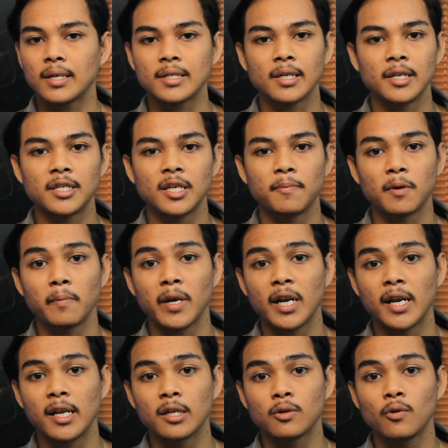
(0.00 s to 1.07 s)
selisih
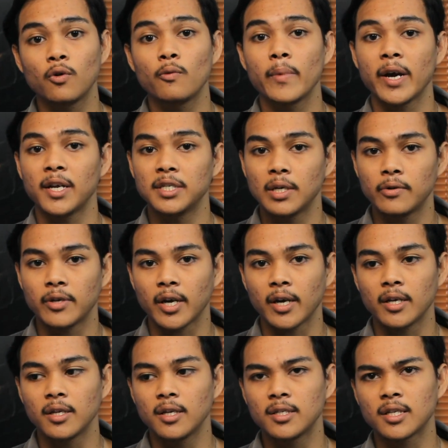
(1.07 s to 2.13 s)
perbedaan itu lumayan jauh ya.
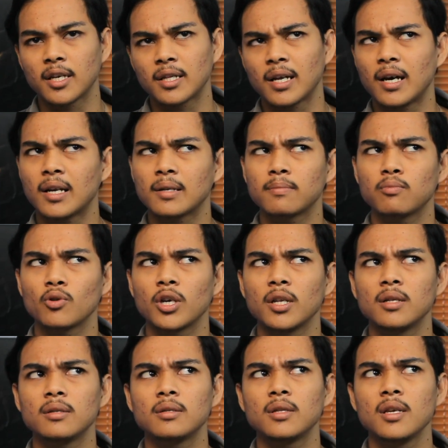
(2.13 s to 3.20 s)
Ini sekitar mungkin